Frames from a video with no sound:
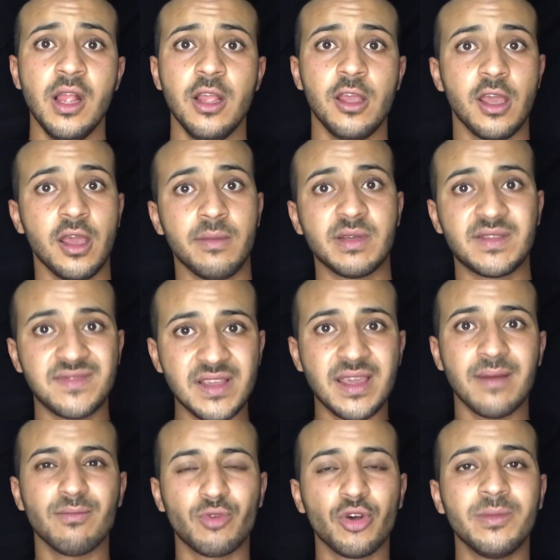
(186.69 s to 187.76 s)
آه، بس في
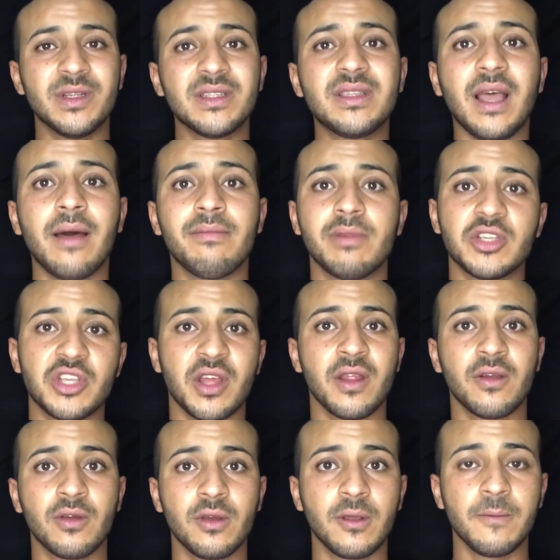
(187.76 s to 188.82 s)
كم كومنت حاب
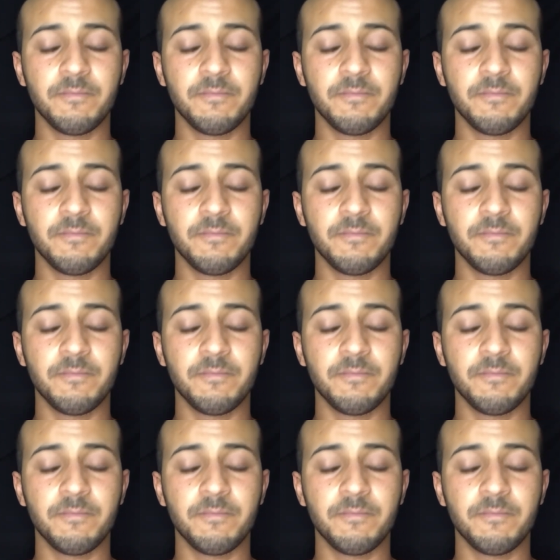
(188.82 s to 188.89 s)
اشارك